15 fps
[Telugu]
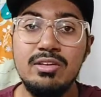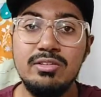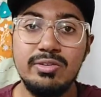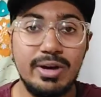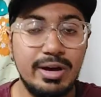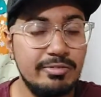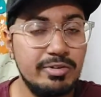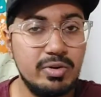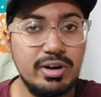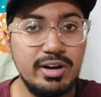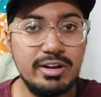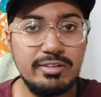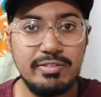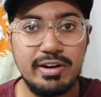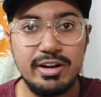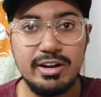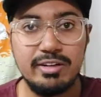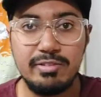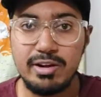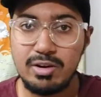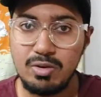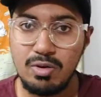సో అవి కూడా డిఫరెంట్
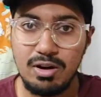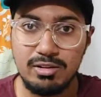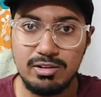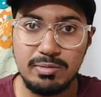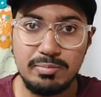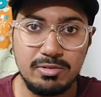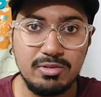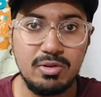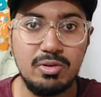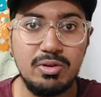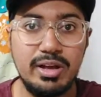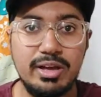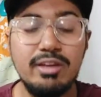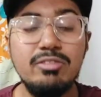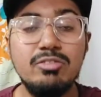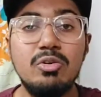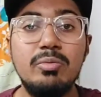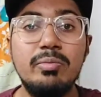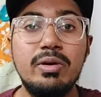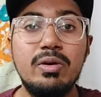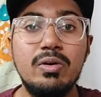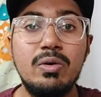డిఫరెంట్ కాన్సెప్ట్స్తో ఉన్నాయి సో
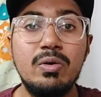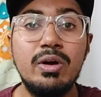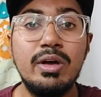మీకు